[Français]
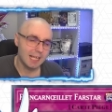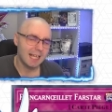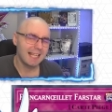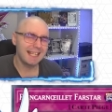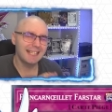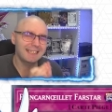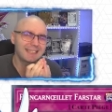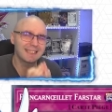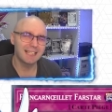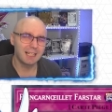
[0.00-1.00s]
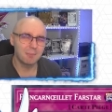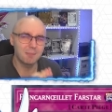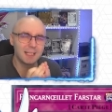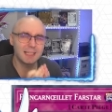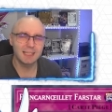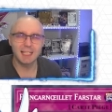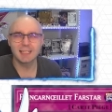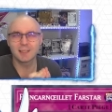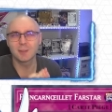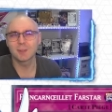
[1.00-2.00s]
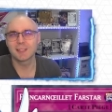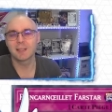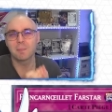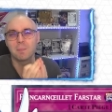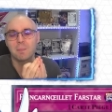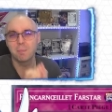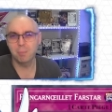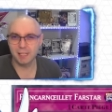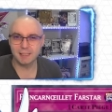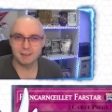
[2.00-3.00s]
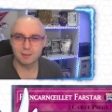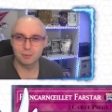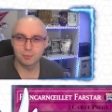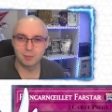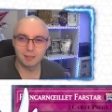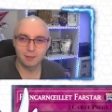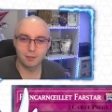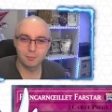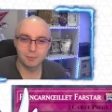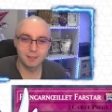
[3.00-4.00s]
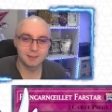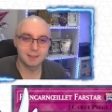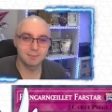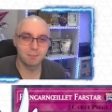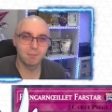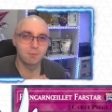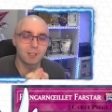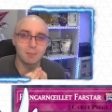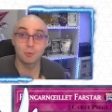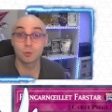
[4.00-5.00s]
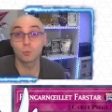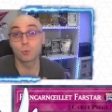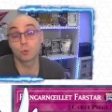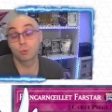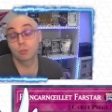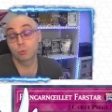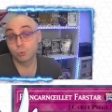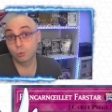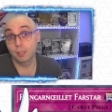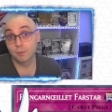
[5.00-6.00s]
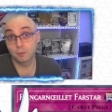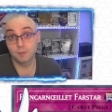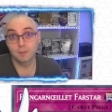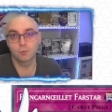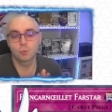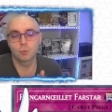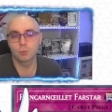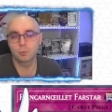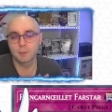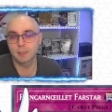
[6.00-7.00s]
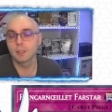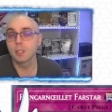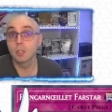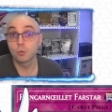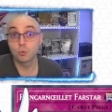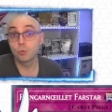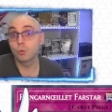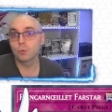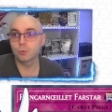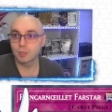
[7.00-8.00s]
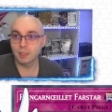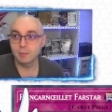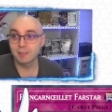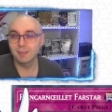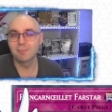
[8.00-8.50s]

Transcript: Et ça, mais qu'est-ce que c'est plaisant de bannir une main. C'est vraiment, surtout sur les tutos avant, c'est trop bien. Tuto une carte limitée,